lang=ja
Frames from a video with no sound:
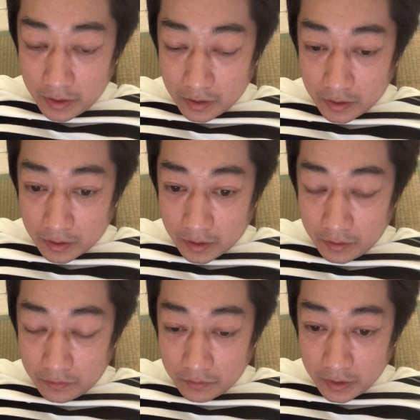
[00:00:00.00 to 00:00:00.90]
えー、
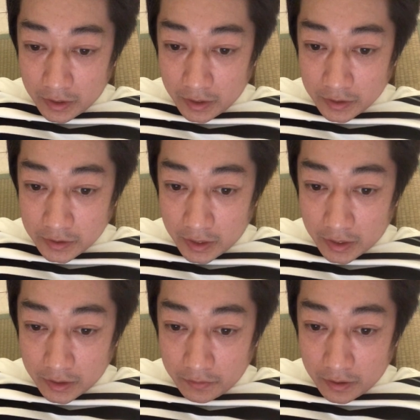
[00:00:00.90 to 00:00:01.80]
健康で長生きしたい
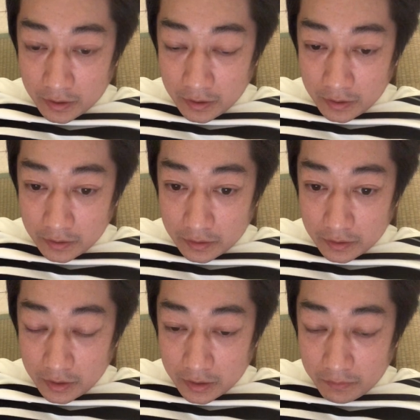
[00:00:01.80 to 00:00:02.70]
方は
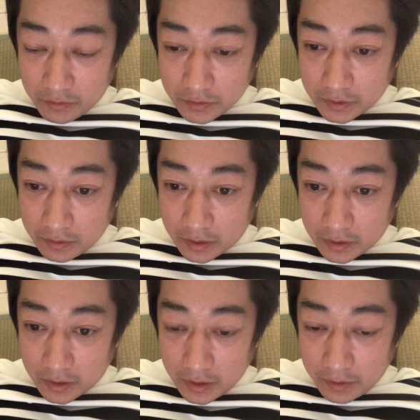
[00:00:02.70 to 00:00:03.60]
でタバコ吸ってる
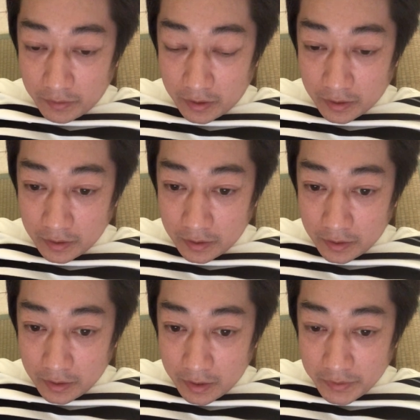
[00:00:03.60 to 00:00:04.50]
方がいれば
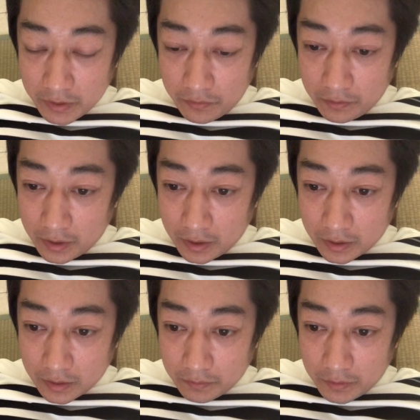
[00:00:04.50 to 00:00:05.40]
やめた方が、
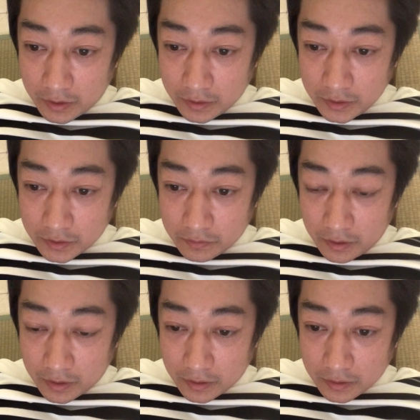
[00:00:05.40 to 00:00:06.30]
まあ、リスク
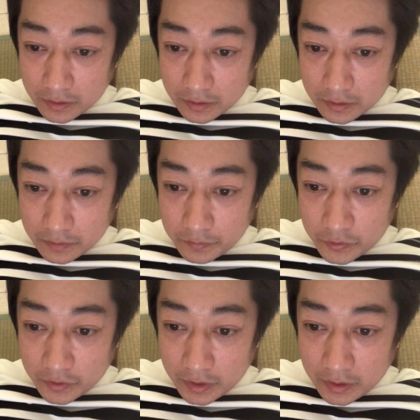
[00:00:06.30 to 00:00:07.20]
は
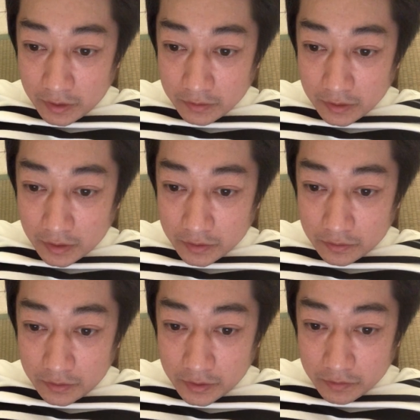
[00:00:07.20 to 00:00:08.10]
病気で亡くなったりす
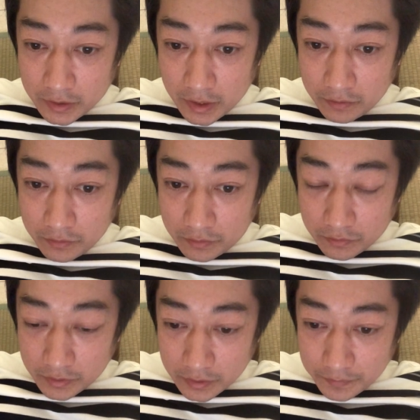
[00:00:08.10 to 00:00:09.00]
るリスクが減るというこ
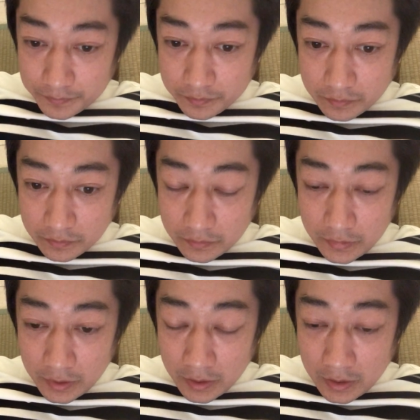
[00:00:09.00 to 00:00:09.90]
とです。
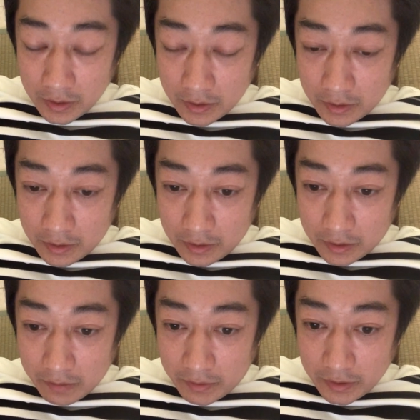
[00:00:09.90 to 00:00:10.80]
え
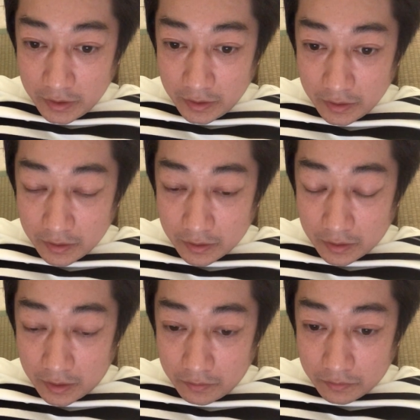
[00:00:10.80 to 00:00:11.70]
たまに
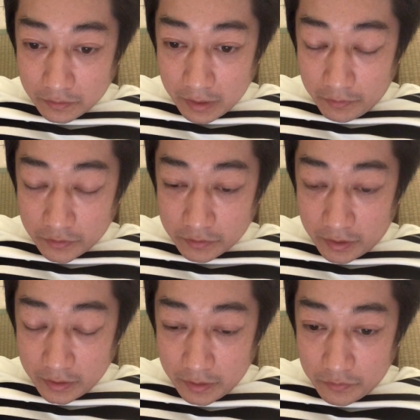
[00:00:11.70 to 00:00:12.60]
あのタバコ吸われて